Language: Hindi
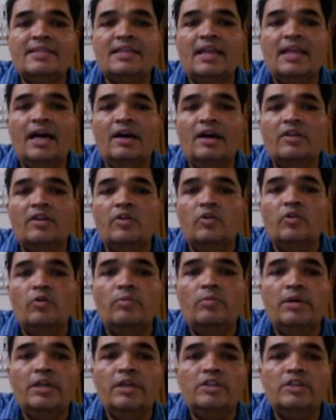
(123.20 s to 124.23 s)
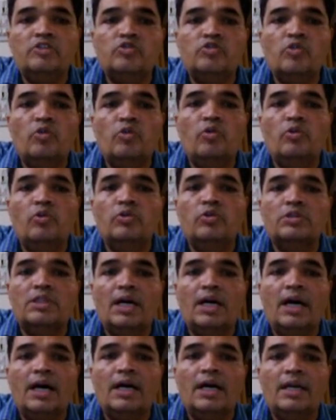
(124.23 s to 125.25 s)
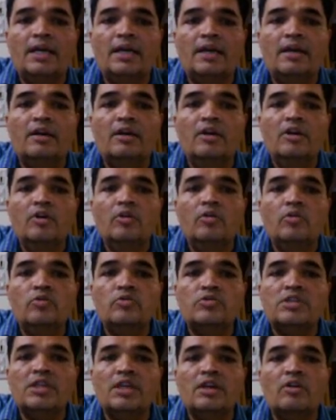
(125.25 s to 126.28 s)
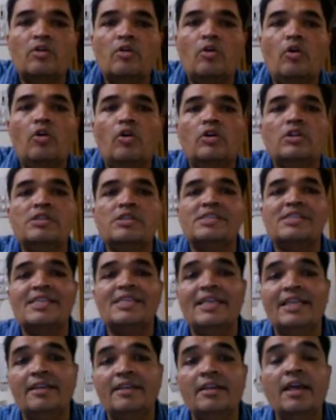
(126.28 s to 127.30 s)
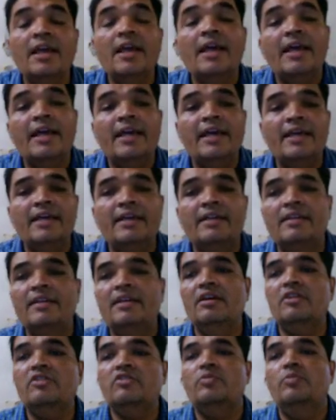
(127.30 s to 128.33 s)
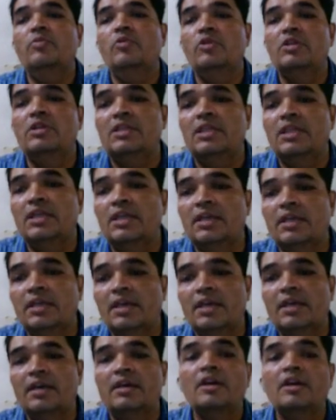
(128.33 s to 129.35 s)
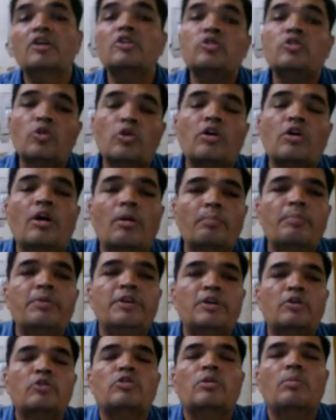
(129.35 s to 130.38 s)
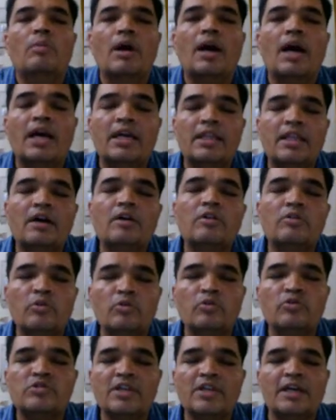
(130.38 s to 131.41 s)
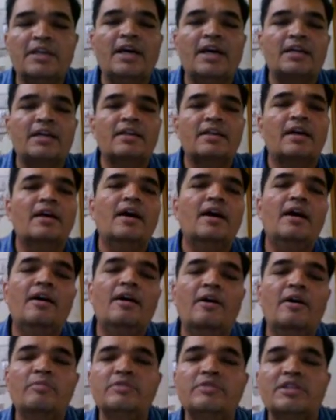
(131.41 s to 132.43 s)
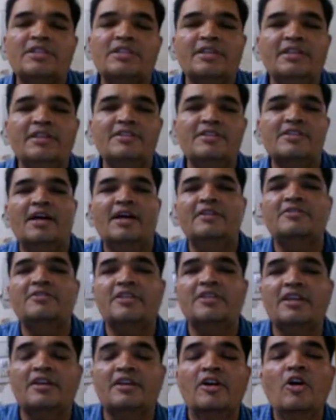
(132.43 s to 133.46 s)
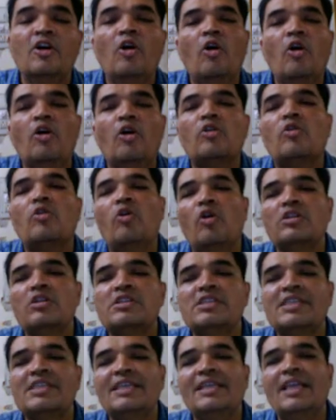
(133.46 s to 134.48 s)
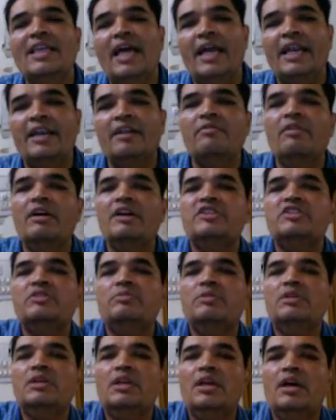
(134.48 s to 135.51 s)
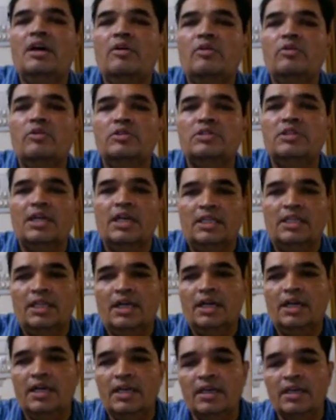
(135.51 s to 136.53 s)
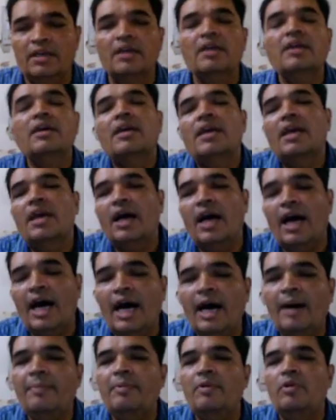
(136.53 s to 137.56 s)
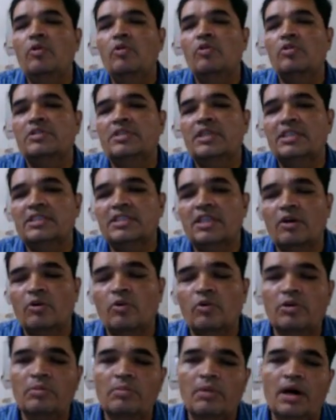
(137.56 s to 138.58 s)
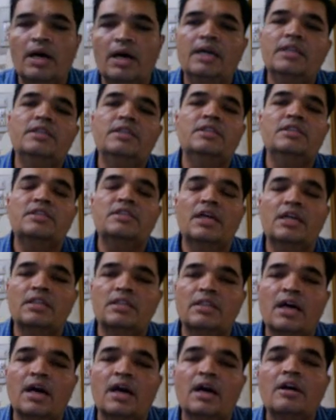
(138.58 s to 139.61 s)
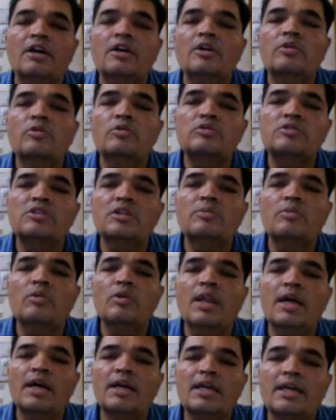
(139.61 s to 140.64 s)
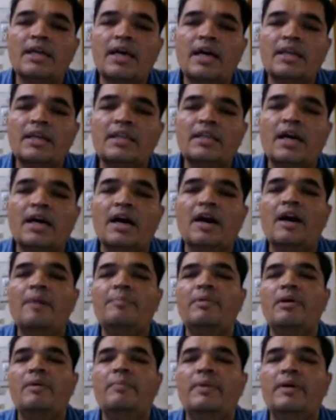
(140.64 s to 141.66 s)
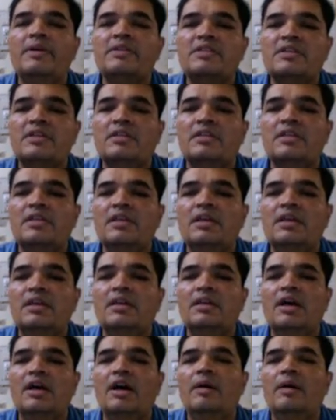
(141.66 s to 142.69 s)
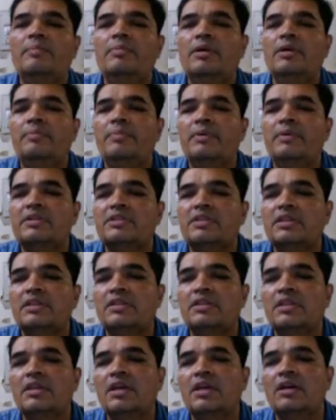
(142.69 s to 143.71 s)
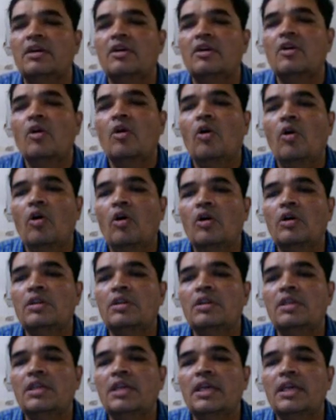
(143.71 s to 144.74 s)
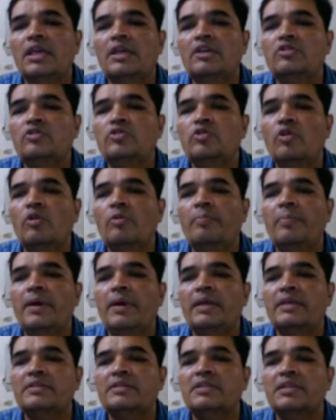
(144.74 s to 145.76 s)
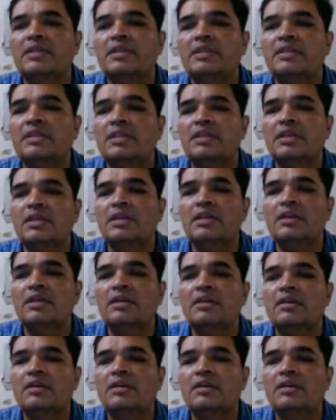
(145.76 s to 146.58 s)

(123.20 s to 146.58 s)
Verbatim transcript: सिनारियों में जो होता है उसे कॉलसिन एरियर्स बोलते हैं तो कंपनी को तो बाकायदा गुस्सा ही आ जाएगा हम जैसे इंसान से और कॉल्सिन एडवांस में क्या हो जाता है कि आप लोग जैसा कोई महान इंसान था उसने बोला कि यार यहाँ पे पैसे दिए यहाँ पे पैसे दिए और ये जो पैसे थे